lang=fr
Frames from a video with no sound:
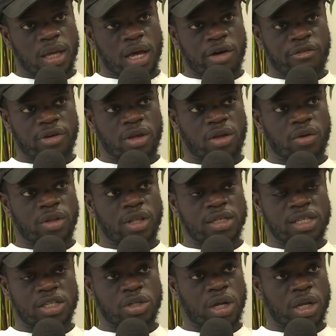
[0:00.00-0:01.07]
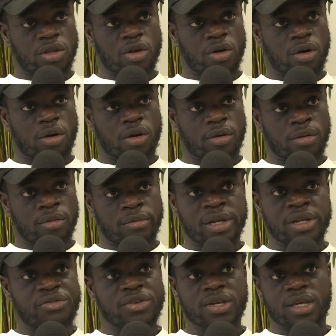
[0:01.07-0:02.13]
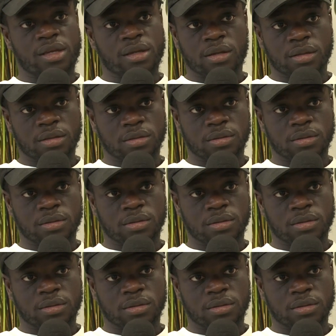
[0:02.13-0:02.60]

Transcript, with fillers: avec des éducateurs magnifiques.